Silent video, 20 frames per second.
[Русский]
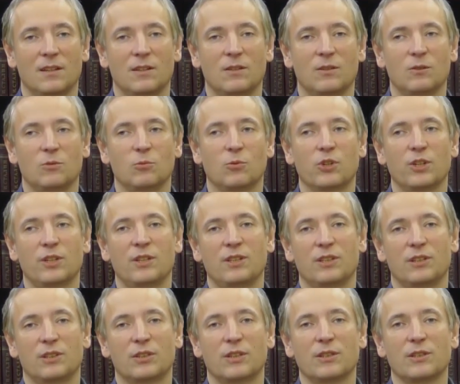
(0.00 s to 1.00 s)
Э,
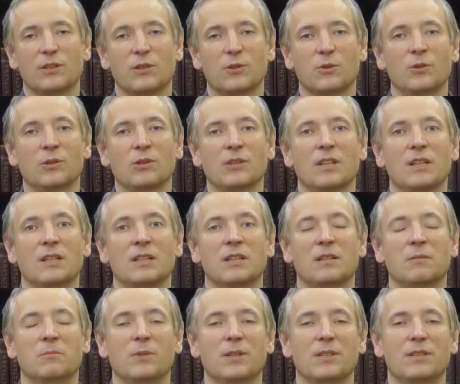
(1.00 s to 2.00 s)
уже традиционно
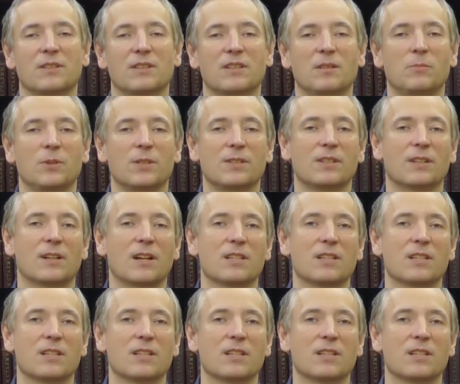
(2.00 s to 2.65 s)
мы эти события